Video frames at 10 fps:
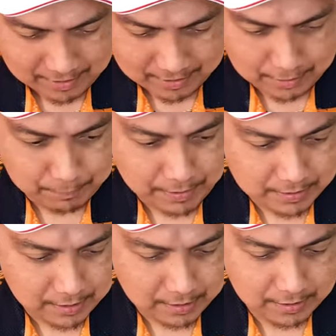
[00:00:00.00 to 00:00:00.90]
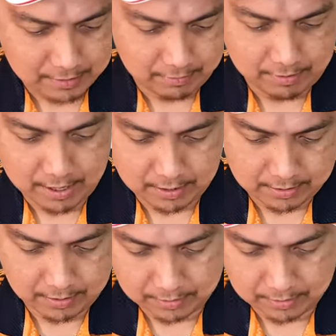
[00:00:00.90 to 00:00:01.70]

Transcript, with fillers: That's it, that's it. Alright.